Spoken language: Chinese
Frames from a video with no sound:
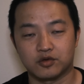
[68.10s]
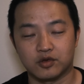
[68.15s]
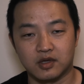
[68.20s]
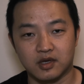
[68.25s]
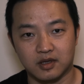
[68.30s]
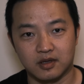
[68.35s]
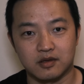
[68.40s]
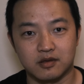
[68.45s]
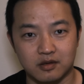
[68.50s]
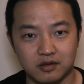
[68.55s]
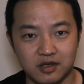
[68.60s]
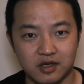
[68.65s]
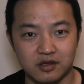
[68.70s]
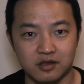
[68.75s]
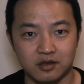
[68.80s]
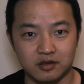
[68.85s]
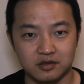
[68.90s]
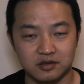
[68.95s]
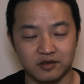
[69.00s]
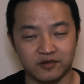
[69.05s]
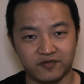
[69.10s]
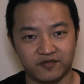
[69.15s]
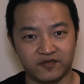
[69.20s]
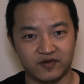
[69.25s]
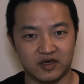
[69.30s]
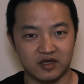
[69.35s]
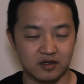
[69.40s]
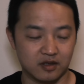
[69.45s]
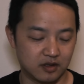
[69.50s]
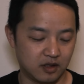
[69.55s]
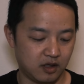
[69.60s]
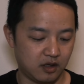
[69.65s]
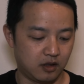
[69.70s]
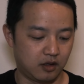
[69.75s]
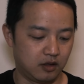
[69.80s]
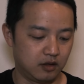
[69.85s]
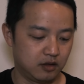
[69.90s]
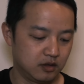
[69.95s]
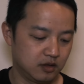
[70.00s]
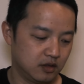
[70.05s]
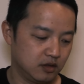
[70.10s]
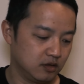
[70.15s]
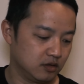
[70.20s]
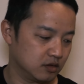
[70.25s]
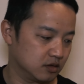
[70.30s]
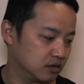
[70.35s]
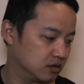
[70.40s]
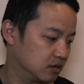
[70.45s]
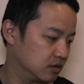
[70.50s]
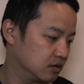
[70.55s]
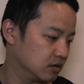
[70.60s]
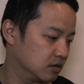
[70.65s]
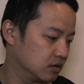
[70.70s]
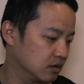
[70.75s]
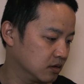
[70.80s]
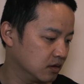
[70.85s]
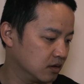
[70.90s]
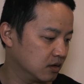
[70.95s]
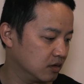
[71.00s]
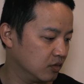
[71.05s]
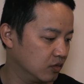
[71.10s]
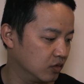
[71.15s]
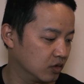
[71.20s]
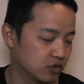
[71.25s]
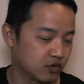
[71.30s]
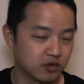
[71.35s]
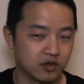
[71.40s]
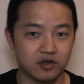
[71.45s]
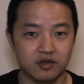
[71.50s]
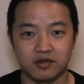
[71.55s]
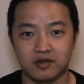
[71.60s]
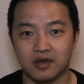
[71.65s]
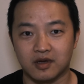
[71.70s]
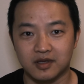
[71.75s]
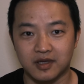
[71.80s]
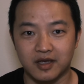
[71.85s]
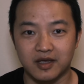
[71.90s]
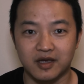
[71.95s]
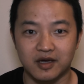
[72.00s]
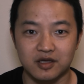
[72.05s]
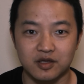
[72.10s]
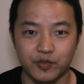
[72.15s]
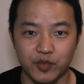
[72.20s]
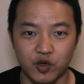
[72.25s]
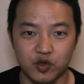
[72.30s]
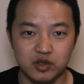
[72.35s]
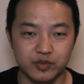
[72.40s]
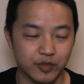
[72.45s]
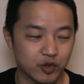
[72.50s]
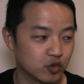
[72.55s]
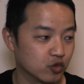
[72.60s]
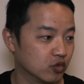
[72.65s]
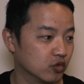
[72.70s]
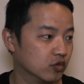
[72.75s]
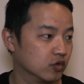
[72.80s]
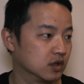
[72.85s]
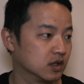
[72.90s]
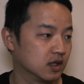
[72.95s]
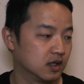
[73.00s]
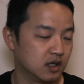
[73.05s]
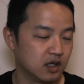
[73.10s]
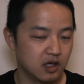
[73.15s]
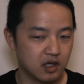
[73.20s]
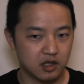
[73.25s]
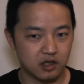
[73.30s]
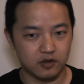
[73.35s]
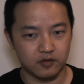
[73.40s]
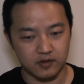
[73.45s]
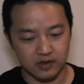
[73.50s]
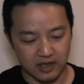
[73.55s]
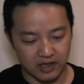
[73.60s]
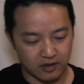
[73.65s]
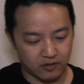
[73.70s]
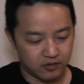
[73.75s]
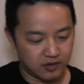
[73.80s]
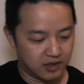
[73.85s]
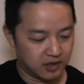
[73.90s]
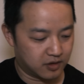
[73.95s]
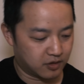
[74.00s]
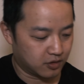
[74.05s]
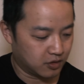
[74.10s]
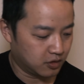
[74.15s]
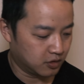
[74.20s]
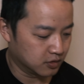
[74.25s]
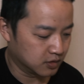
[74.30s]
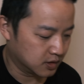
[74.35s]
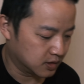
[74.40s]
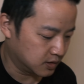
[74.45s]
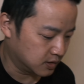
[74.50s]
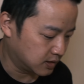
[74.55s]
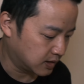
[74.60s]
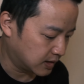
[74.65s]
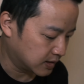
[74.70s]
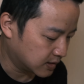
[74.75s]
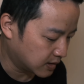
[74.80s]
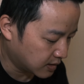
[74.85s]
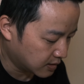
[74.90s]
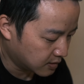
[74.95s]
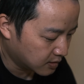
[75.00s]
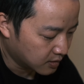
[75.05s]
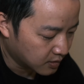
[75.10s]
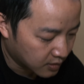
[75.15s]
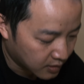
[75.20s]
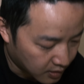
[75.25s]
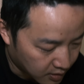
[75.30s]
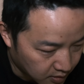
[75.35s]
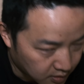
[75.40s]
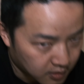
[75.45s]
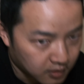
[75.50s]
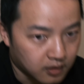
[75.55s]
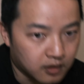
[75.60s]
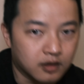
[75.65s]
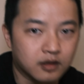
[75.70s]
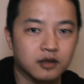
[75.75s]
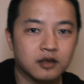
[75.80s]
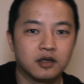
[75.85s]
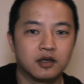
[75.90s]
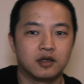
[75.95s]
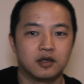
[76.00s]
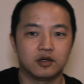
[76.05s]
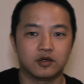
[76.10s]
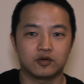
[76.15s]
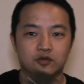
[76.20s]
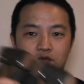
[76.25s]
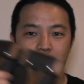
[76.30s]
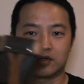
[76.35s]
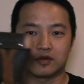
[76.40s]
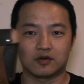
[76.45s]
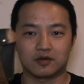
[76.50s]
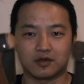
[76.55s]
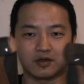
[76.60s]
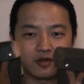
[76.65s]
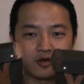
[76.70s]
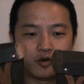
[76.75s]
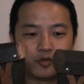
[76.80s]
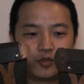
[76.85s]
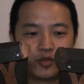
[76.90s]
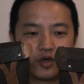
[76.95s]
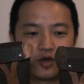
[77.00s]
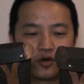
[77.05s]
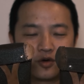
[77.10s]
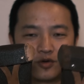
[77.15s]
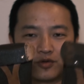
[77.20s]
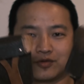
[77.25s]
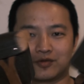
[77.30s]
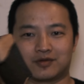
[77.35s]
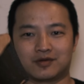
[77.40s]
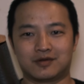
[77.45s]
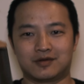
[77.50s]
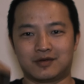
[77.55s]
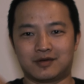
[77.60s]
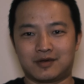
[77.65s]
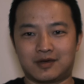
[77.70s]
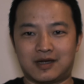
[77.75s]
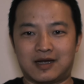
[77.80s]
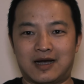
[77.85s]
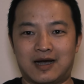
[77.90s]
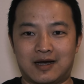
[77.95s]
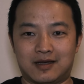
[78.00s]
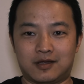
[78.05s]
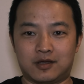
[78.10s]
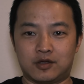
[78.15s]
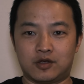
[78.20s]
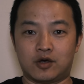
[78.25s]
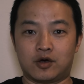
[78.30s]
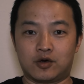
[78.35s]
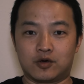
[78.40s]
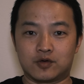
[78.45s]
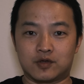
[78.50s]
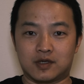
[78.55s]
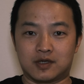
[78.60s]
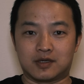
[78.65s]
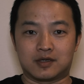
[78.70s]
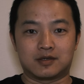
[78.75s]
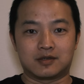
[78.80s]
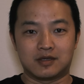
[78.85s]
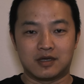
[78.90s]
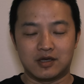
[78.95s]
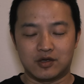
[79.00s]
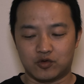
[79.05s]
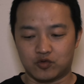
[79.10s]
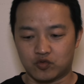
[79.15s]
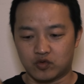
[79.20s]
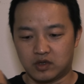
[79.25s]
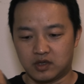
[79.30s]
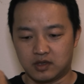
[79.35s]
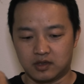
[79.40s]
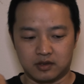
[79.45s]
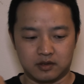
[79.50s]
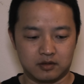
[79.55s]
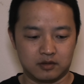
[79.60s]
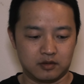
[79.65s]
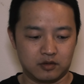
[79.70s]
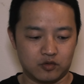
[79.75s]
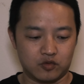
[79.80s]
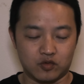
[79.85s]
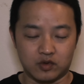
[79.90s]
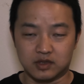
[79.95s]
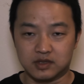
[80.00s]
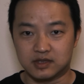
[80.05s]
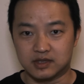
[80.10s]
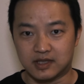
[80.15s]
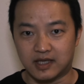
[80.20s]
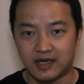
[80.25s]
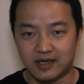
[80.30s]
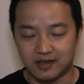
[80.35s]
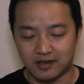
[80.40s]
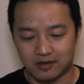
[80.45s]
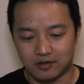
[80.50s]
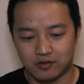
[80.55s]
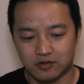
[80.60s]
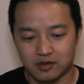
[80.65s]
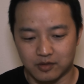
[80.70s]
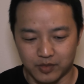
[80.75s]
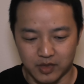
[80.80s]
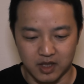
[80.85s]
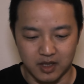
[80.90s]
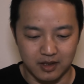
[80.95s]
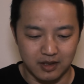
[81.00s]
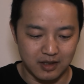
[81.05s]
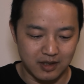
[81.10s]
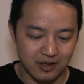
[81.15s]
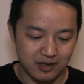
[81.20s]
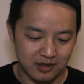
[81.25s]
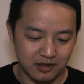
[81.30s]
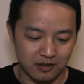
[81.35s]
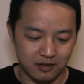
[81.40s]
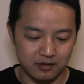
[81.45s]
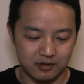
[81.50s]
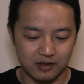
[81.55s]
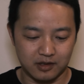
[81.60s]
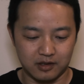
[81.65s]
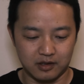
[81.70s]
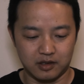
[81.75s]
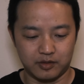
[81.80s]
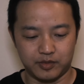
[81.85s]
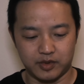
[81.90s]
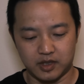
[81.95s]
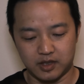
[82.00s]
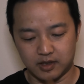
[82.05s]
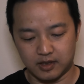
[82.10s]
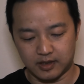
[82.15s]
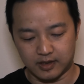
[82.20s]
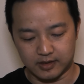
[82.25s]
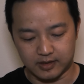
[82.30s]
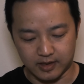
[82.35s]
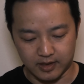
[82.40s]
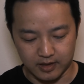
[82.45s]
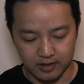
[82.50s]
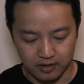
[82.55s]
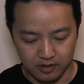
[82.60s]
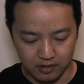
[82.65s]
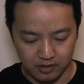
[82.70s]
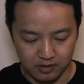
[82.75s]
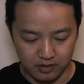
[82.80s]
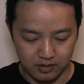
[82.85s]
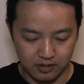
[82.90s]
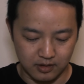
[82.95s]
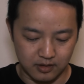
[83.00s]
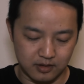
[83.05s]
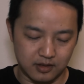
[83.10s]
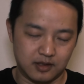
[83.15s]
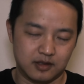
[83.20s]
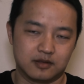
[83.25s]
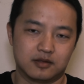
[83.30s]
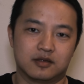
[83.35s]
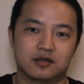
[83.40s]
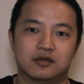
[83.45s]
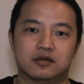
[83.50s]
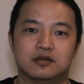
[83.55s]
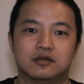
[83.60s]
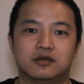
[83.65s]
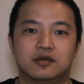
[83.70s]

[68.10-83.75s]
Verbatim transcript: 支枪的整体成色非常的好，呃，我觉得当年应该是没有怎么用过的，因为拿回来之后呢，还带了两个原装的小包，就是卡在腰上装装子弹啊什么的。然后这个里边还带一个当年的